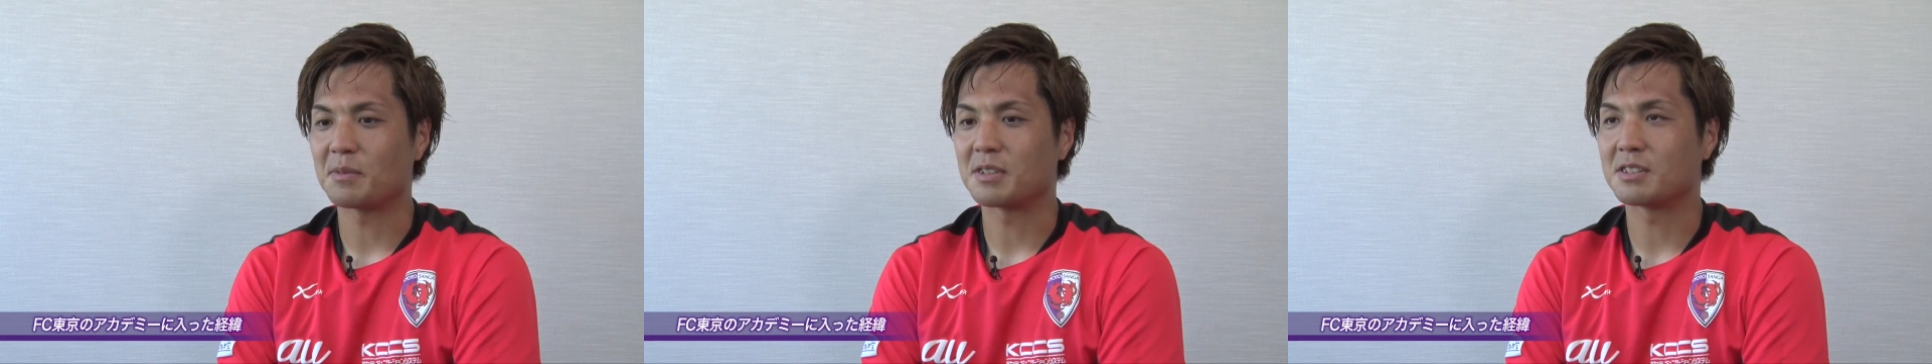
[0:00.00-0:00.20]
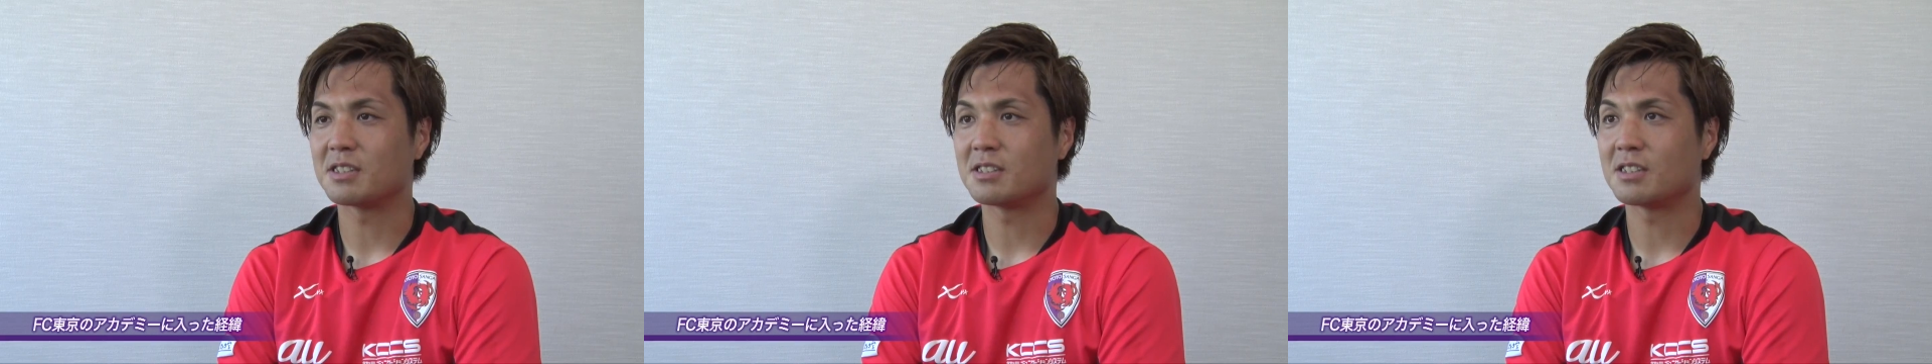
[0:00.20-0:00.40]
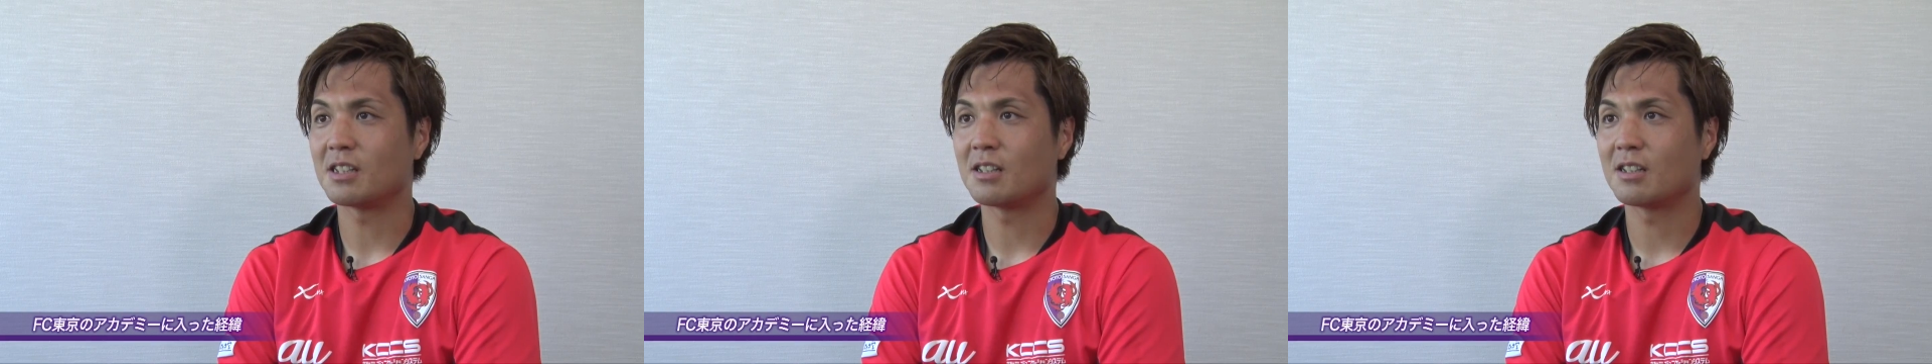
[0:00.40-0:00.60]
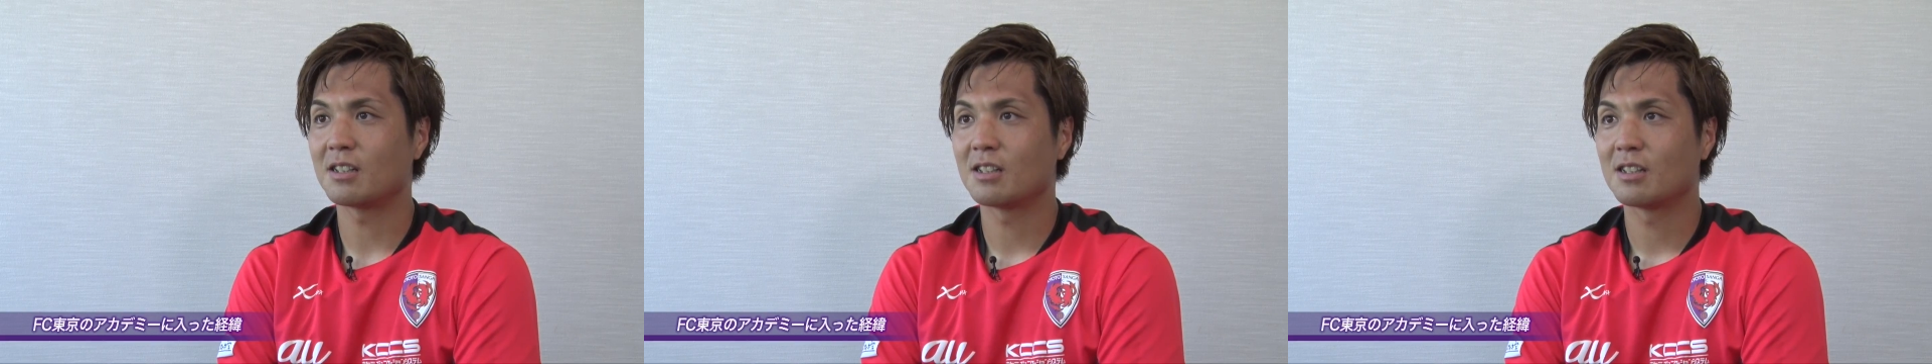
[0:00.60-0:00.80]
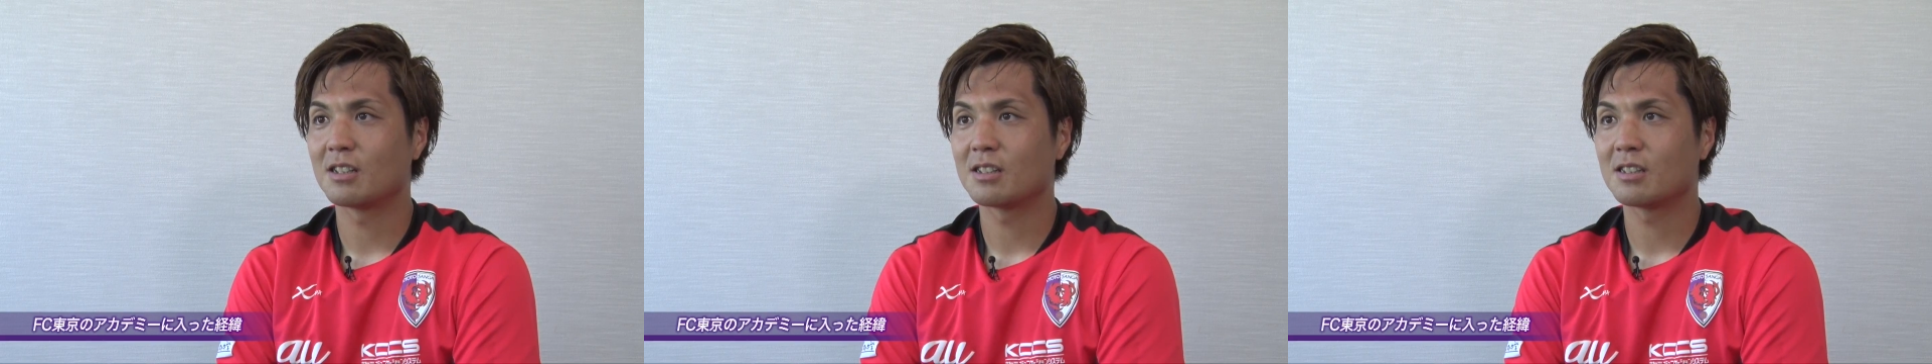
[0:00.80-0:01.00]
まで全然
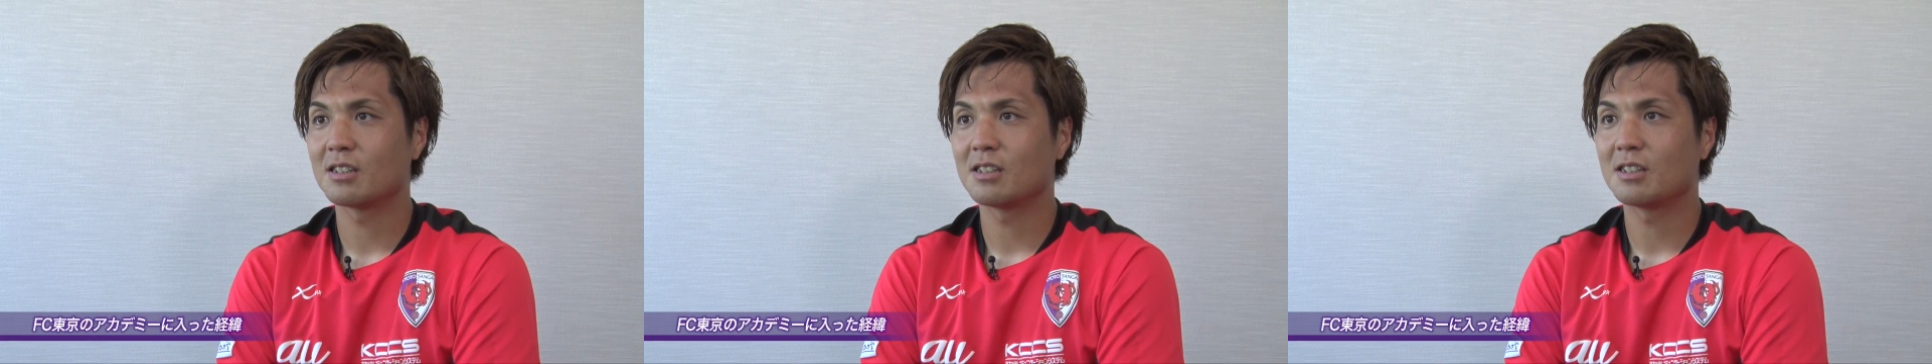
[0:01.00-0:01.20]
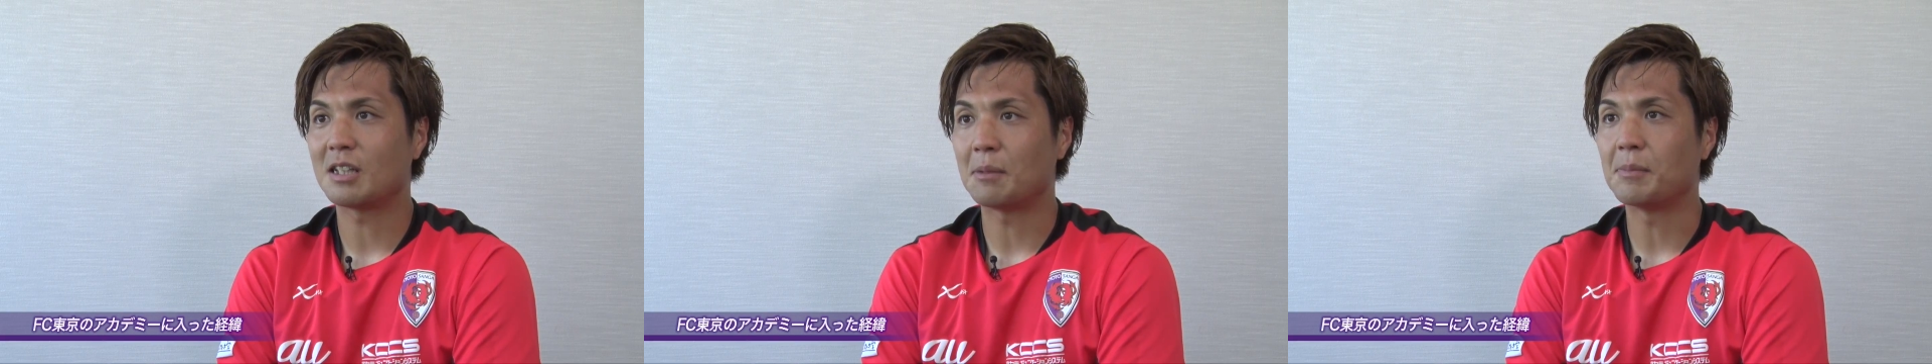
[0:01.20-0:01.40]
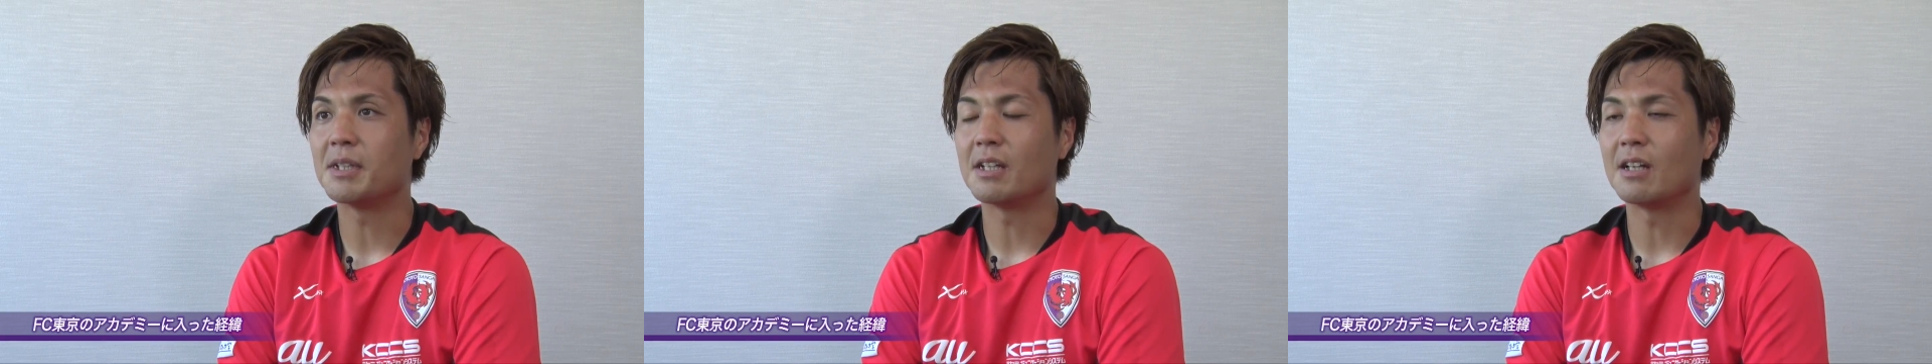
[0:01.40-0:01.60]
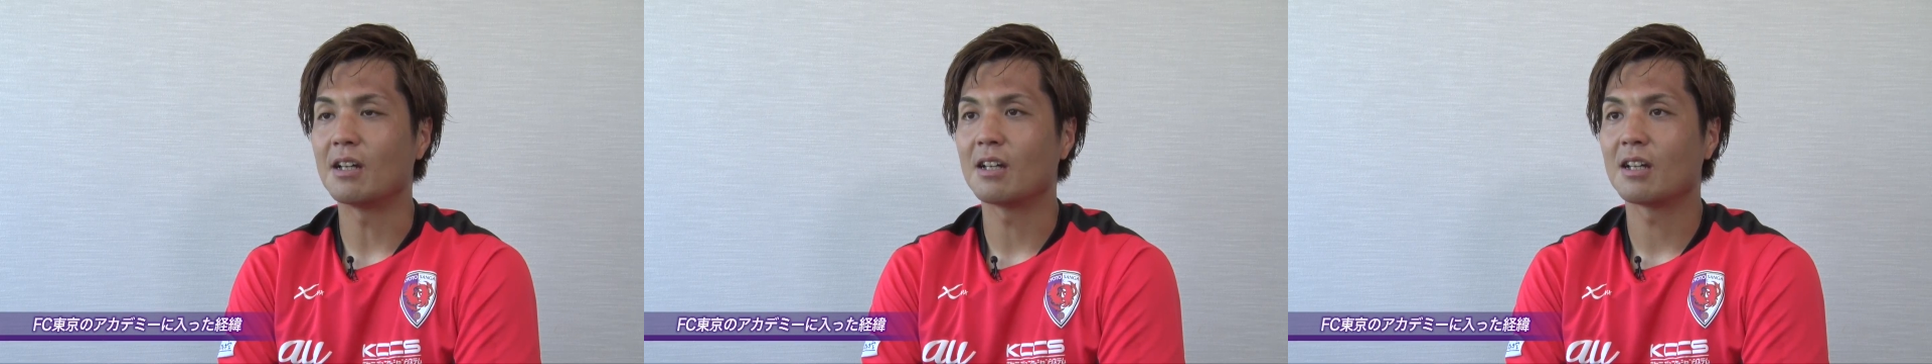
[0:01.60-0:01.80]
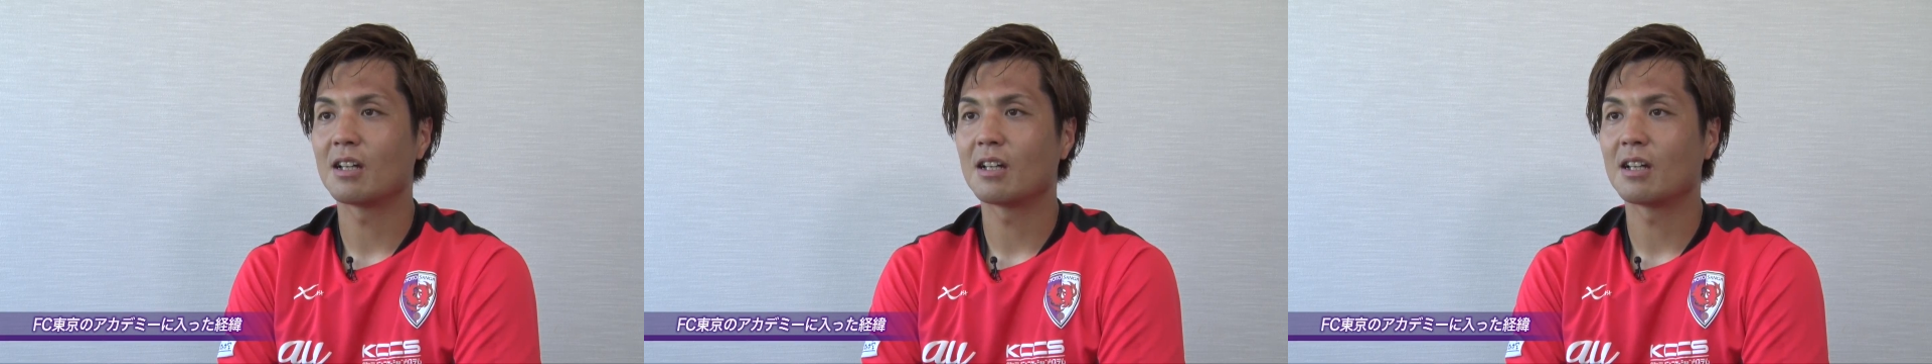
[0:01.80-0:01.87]
ダメで、